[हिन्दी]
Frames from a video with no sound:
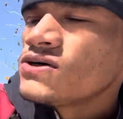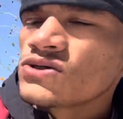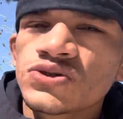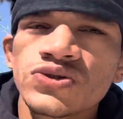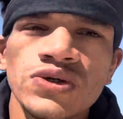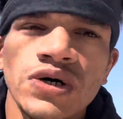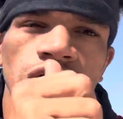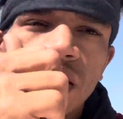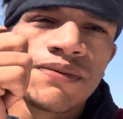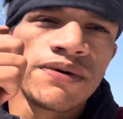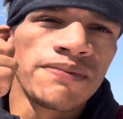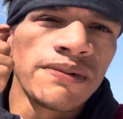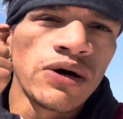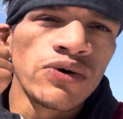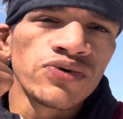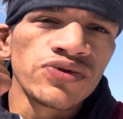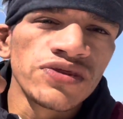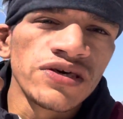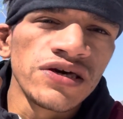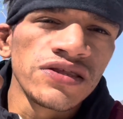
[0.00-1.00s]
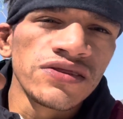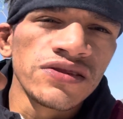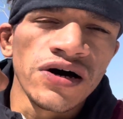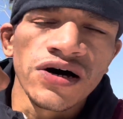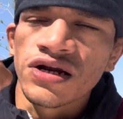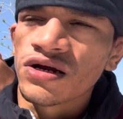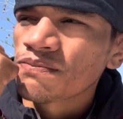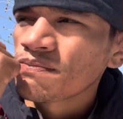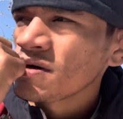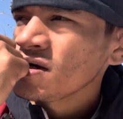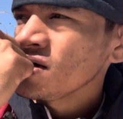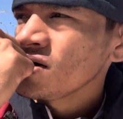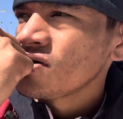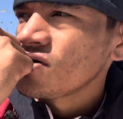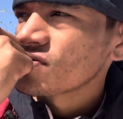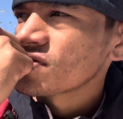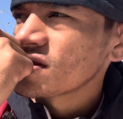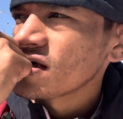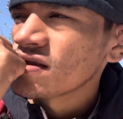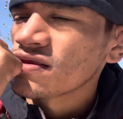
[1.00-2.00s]
सो so, अभी मैं हूँ तीन धारा पे
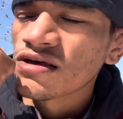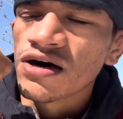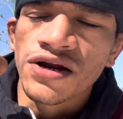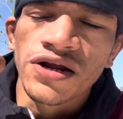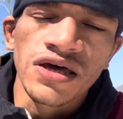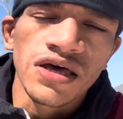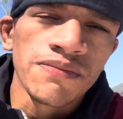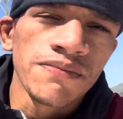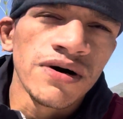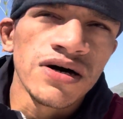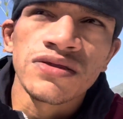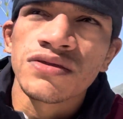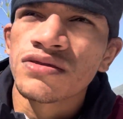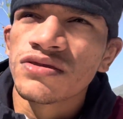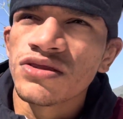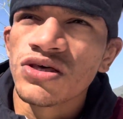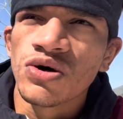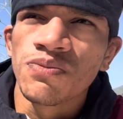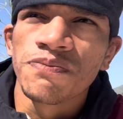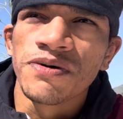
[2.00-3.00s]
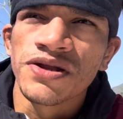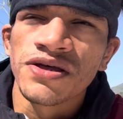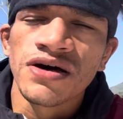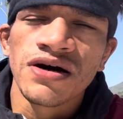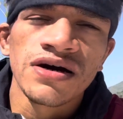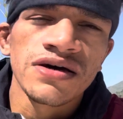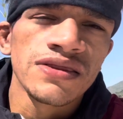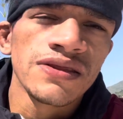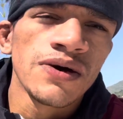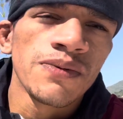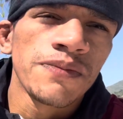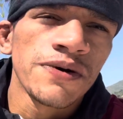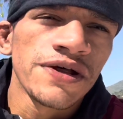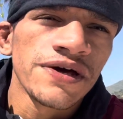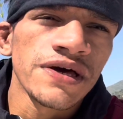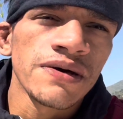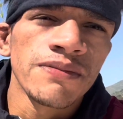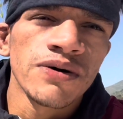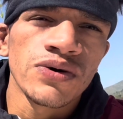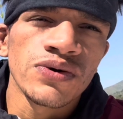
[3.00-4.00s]
और तीन धारा के बाद देव प्रयाग देव
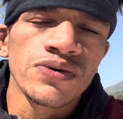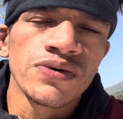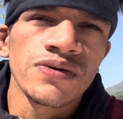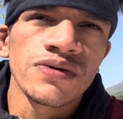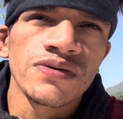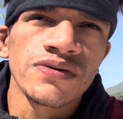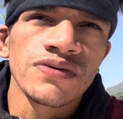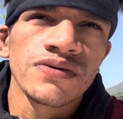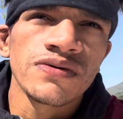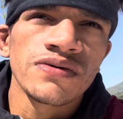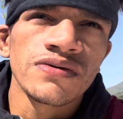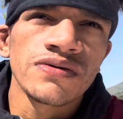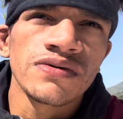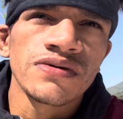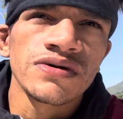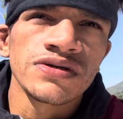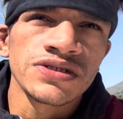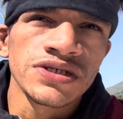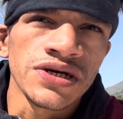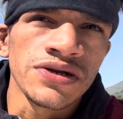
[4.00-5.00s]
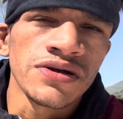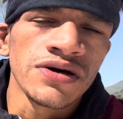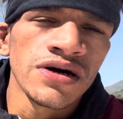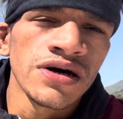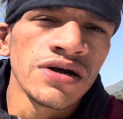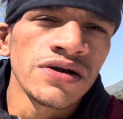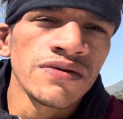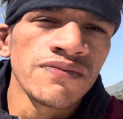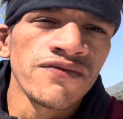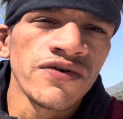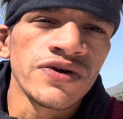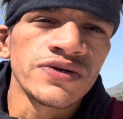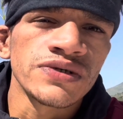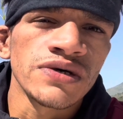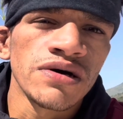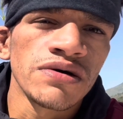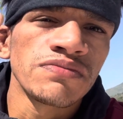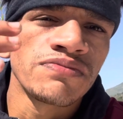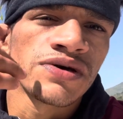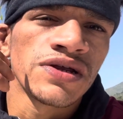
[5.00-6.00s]
प्रयाग के बाद श्रीनगर फिर
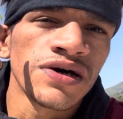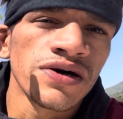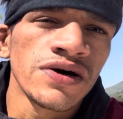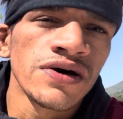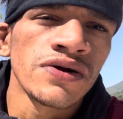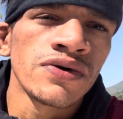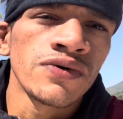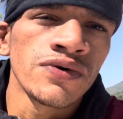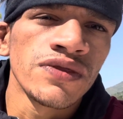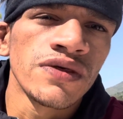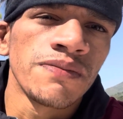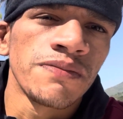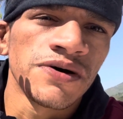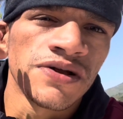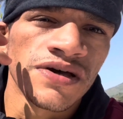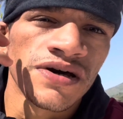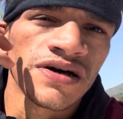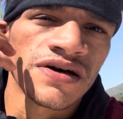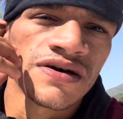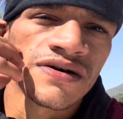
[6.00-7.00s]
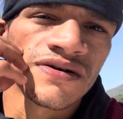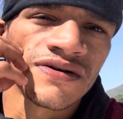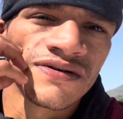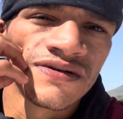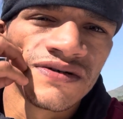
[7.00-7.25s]
उसके बाद मेरा घर रुद्रप्रयाग